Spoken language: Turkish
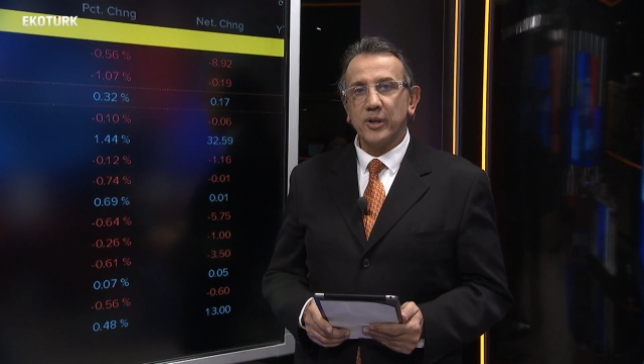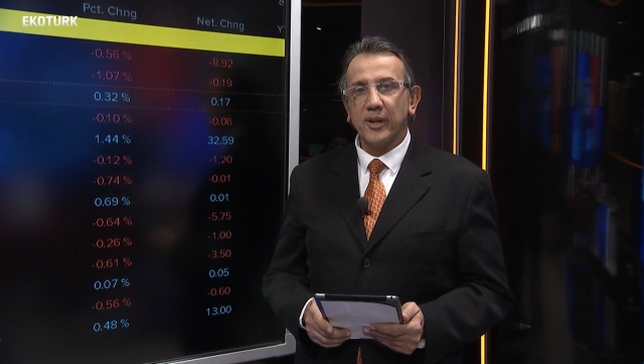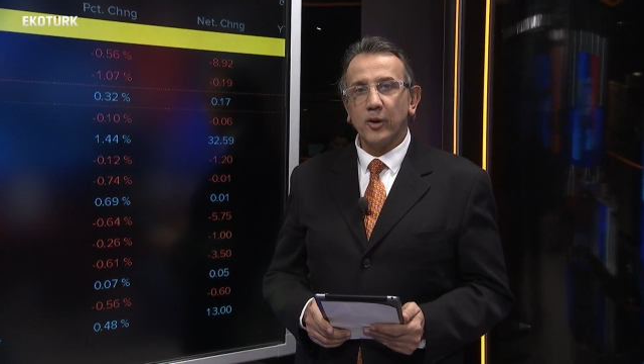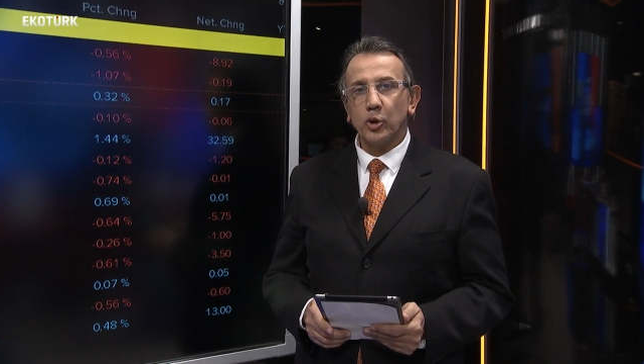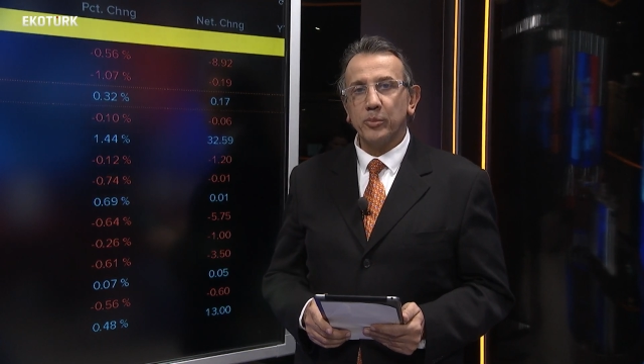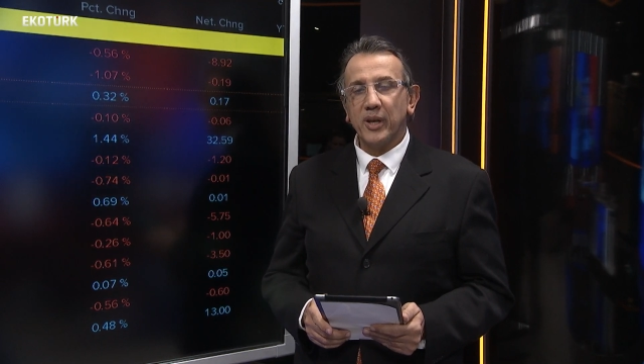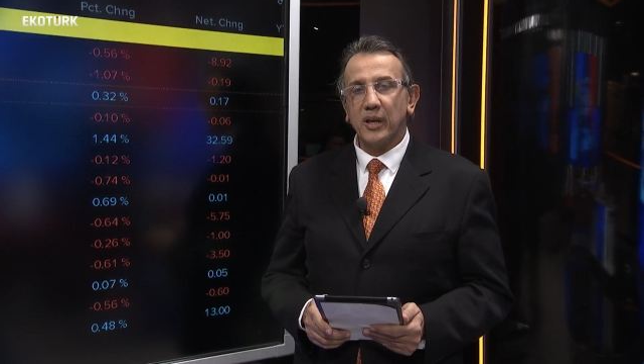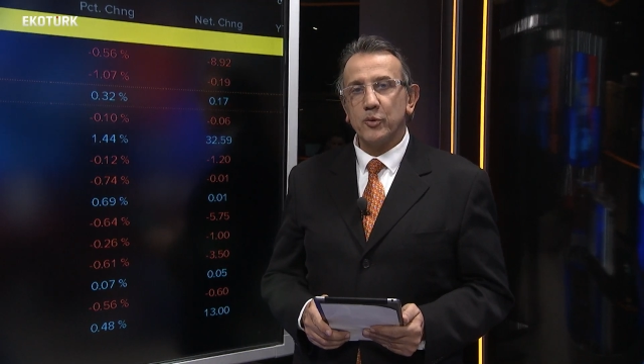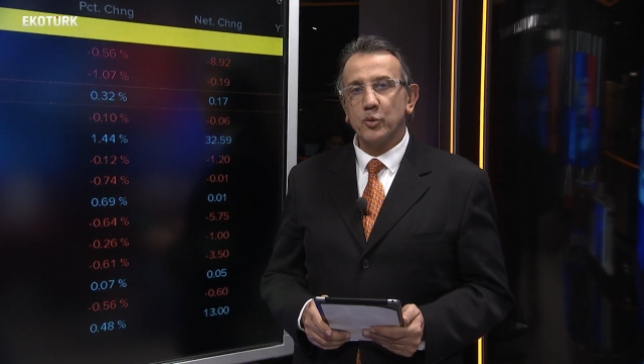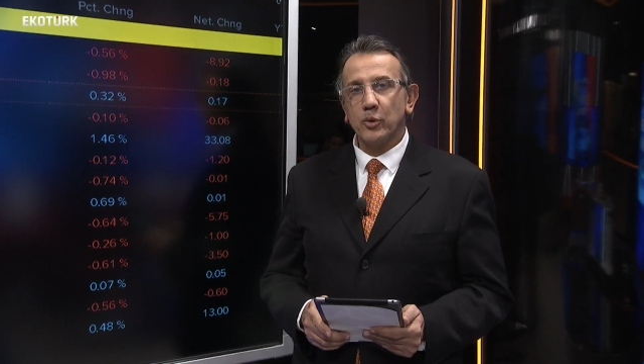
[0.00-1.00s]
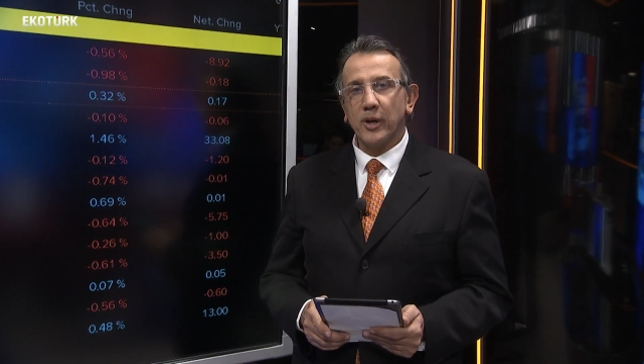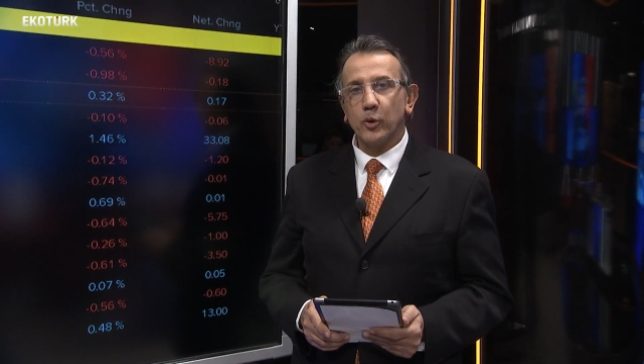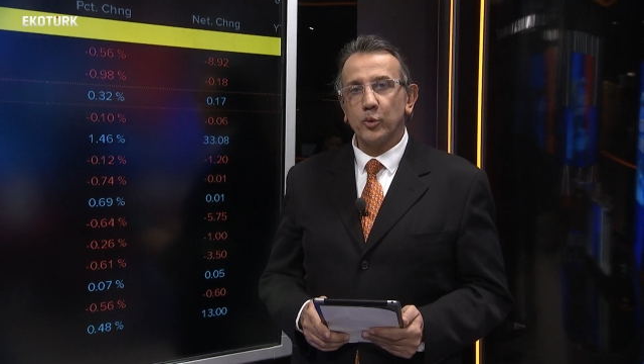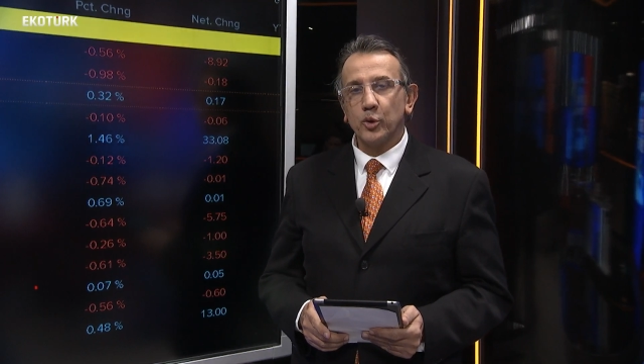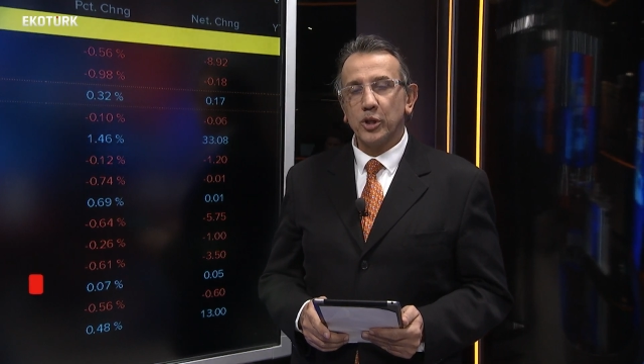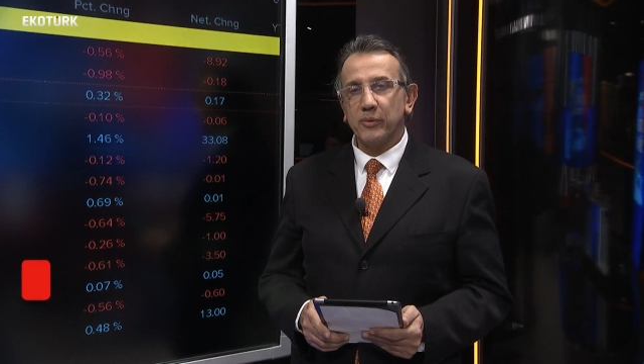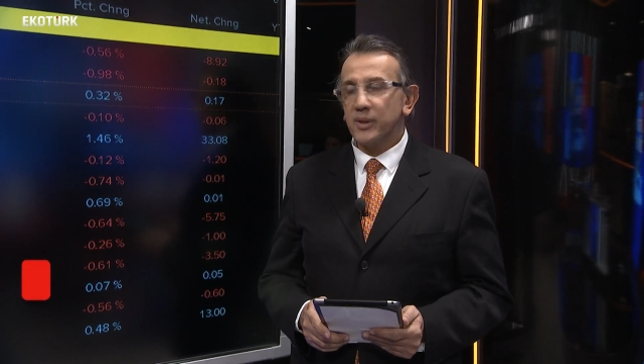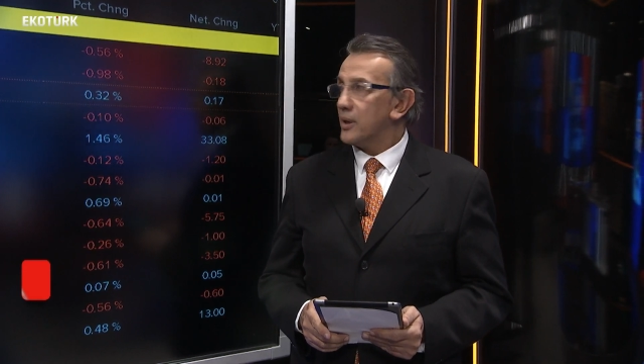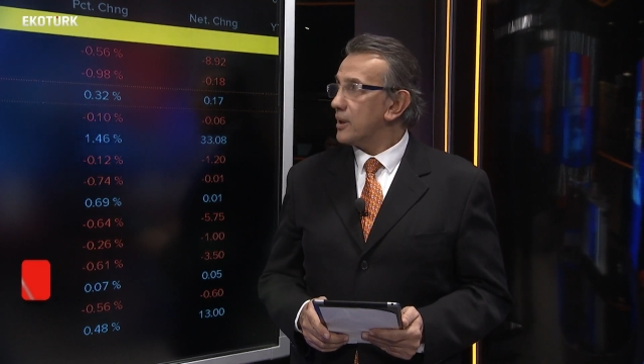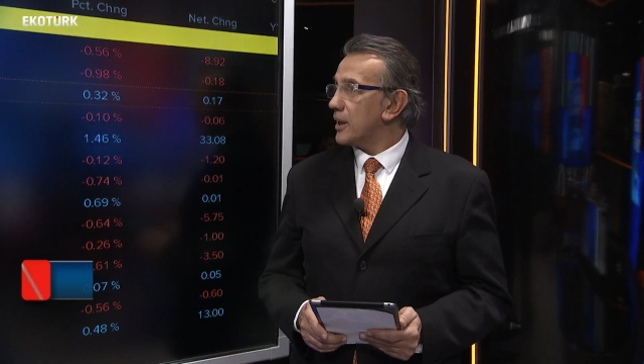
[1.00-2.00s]
Türkiye'nin Ekonomi Televizyonu Ekotürk
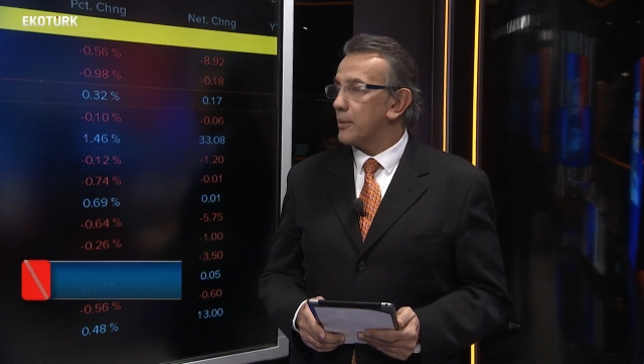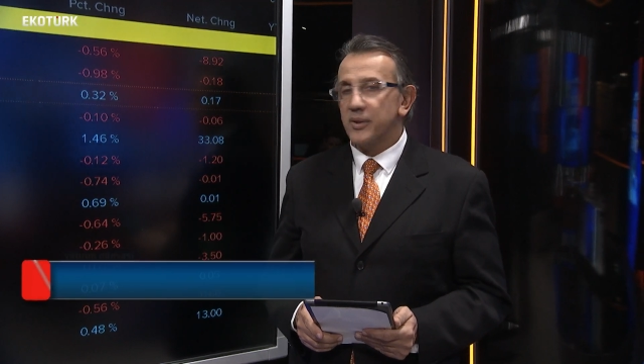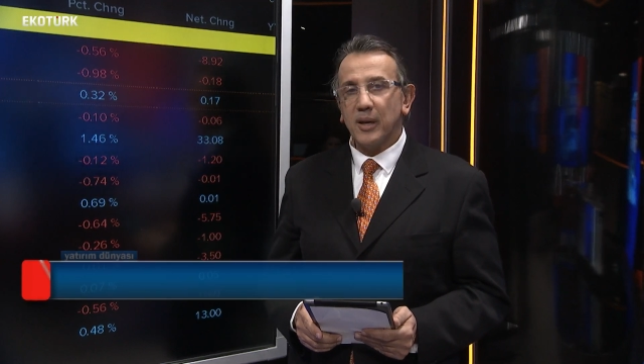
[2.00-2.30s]
TV'de